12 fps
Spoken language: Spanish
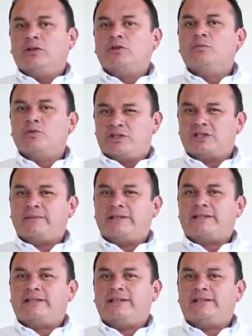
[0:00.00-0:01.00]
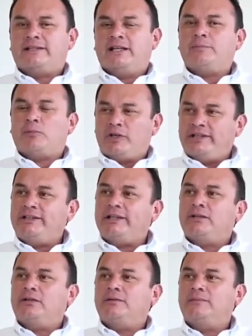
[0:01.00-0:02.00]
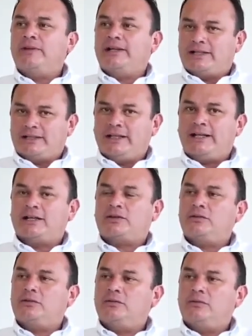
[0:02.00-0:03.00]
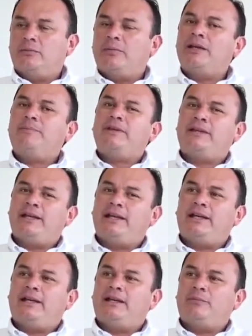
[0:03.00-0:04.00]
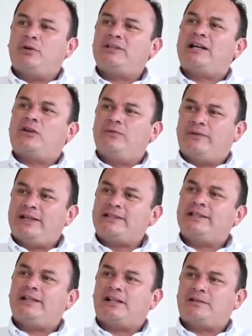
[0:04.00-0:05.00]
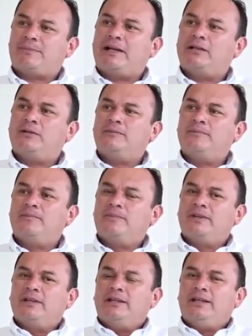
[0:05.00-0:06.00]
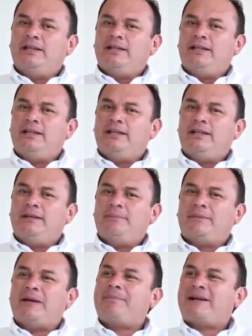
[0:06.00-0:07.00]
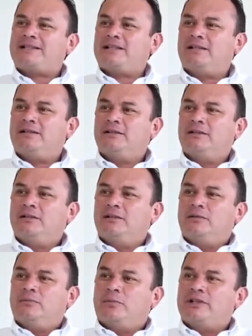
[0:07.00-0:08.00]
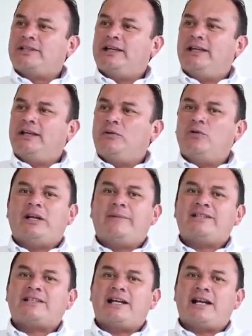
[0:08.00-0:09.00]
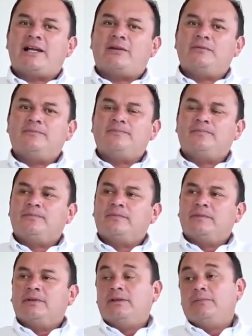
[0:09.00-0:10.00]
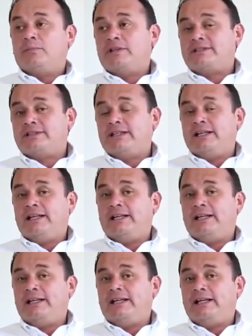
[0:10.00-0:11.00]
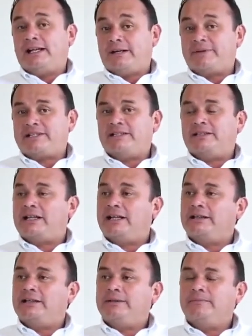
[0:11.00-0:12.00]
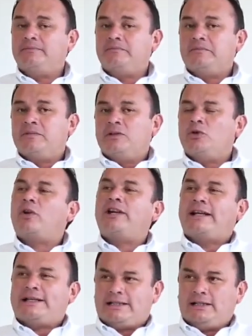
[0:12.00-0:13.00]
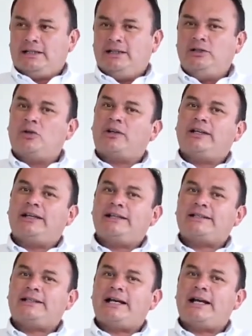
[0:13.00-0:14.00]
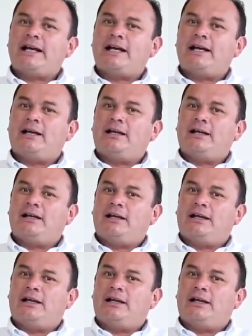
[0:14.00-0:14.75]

cuando muchas veces el político, el candidato, va y pide pues la confianza y el respaldo. ¿Y qué pasa? Pues que una vez ganado, pues eh, el representante no regresa. Y no regresa